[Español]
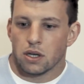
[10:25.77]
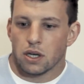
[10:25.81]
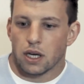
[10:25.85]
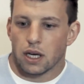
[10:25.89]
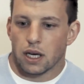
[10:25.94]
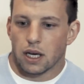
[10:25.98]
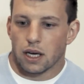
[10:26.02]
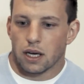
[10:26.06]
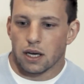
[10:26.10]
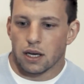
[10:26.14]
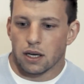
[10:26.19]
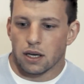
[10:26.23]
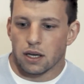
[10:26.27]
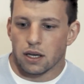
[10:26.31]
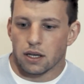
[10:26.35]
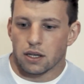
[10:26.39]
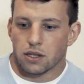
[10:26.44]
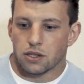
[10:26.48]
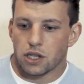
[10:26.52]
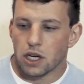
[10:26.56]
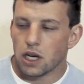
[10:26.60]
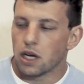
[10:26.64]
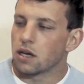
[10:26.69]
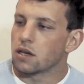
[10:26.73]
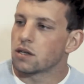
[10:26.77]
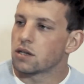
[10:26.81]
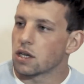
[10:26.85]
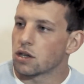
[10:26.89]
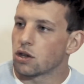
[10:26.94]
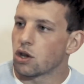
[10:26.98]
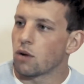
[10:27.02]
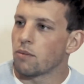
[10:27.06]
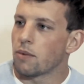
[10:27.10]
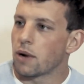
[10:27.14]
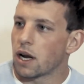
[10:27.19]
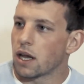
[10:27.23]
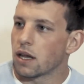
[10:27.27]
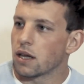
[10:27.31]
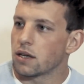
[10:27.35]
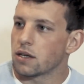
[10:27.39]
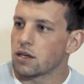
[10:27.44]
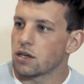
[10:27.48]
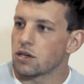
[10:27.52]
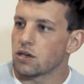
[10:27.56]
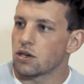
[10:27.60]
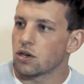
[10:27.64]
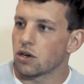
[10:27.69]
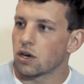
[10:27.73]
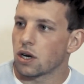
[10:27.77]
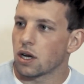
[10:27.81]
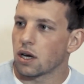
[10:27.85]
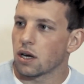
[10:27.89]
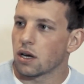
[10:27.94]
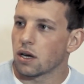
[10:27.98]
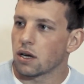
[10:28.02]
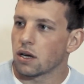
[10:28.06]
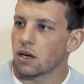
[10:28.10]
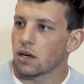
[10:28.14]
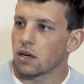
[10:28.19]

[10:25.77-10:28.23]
Eh, sí, se toman las decisiones